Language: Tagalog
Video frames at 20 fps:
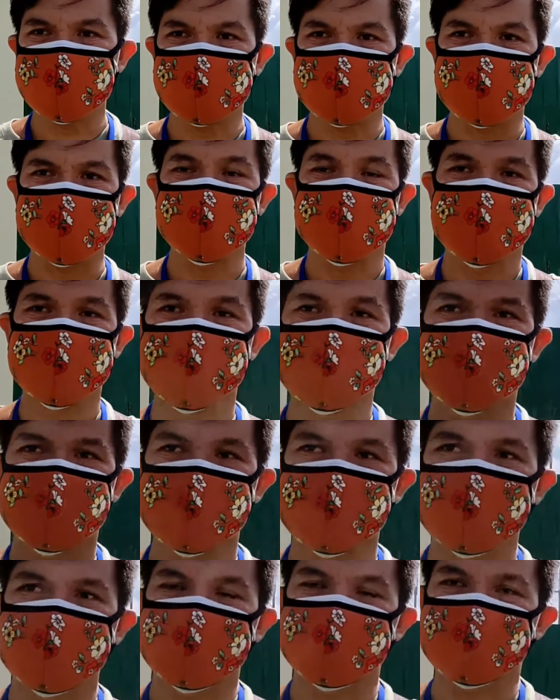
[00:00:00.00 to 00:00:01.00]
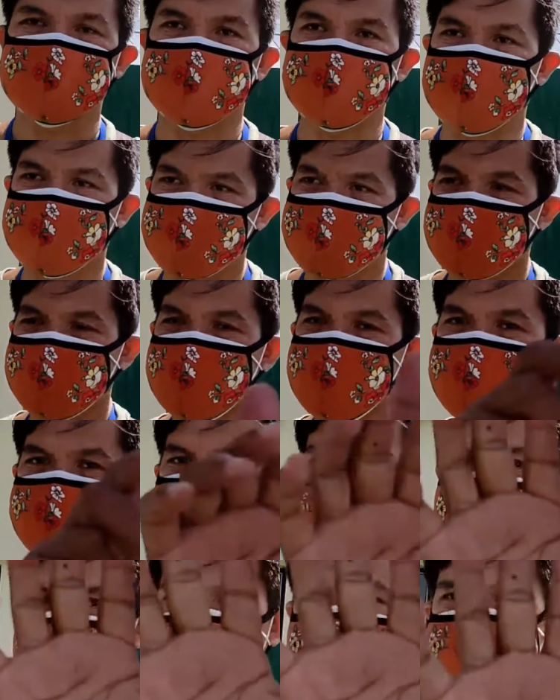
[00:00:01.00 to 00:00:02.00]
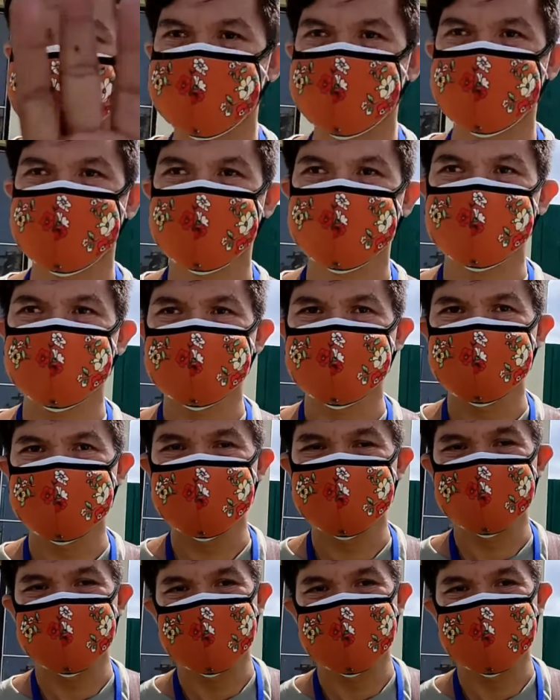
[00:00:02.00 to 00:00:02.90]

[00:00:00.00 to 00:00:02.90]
Wow, mababa lang. Guys, 5,000 lang pala.